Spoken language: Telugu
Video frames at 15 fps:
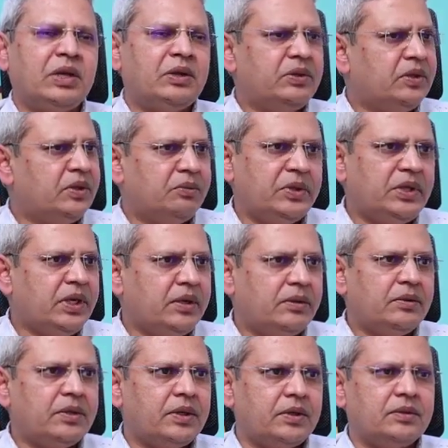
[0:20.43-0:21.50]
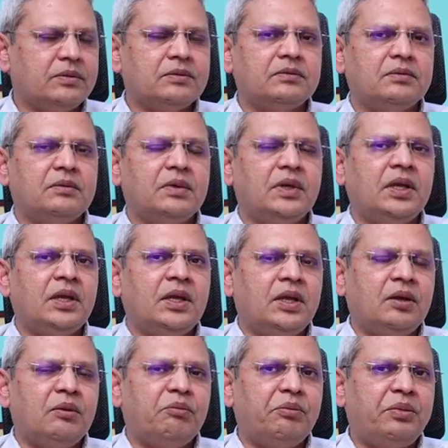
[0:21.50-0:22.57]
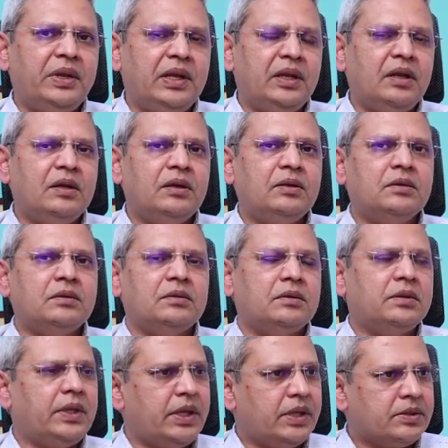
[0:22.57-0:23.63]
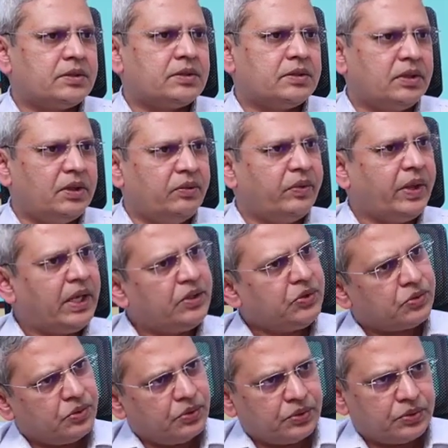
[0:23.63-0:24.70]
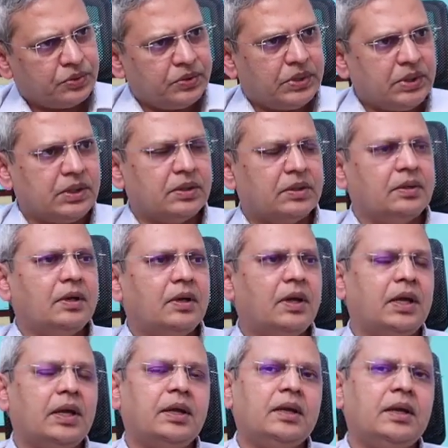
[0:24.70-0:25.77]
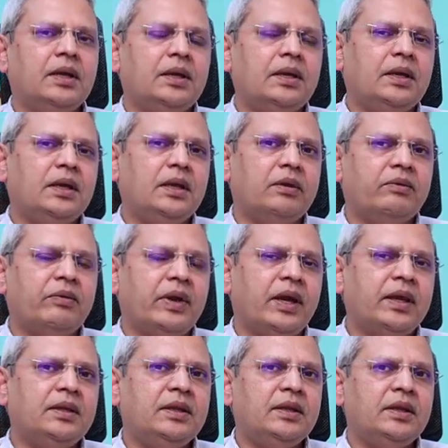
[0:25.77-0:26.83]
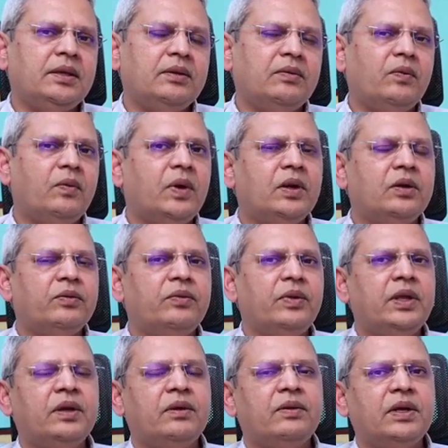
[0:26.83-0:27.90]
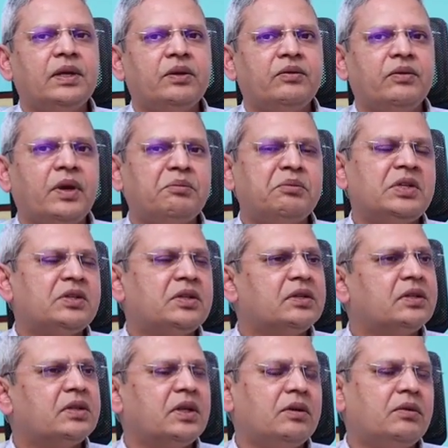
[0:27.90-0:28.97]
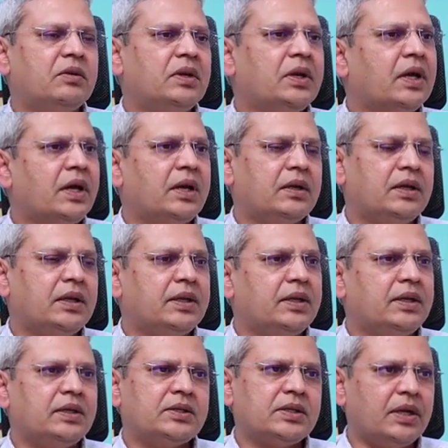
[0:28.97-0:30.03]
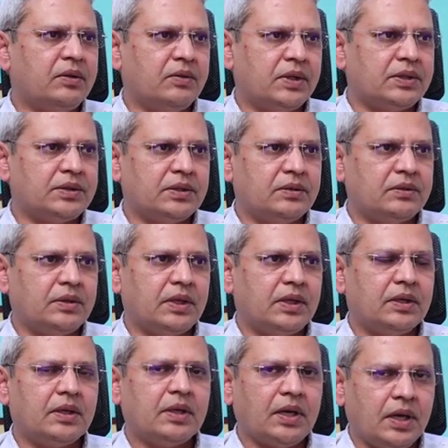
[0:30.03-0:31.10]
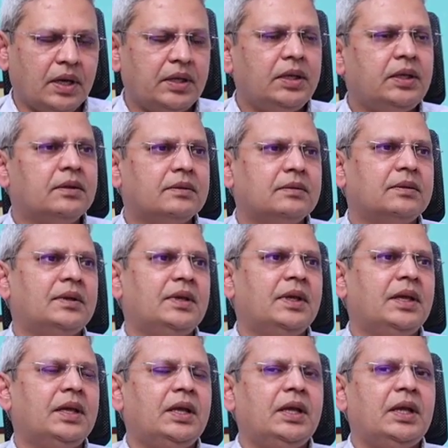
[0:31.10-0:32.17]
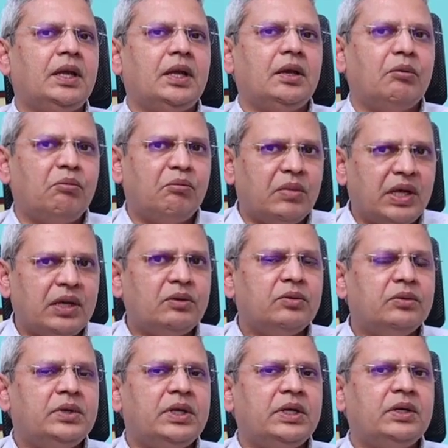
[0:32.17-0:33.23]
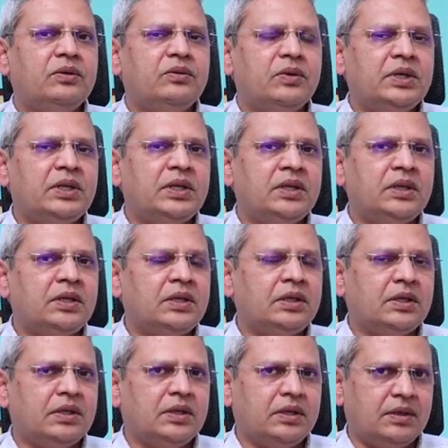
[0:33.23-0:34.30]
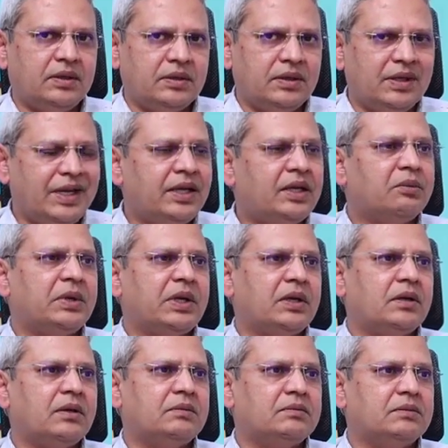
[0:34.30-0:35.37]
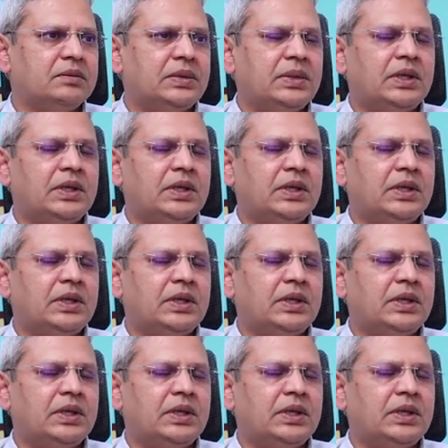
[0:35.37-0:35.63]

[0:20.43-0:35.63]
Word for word: మనం ఇంతకుముందే అనుకున్నట్టు పిల్లల్లో ఎస్ ఈ వ్యాధి సోకుతుంది అలాగే ఈ వ్యాధిని వాళ్ళు వేరే వాళ్ళకి వ్యాప్తి చెందటానికి కూడా కారకులయ్యేదానికి చాలా అవకాశాలు ఉన్నాయి కానీ మనకు ఉండేటటువంటి డేటా ప్రకారం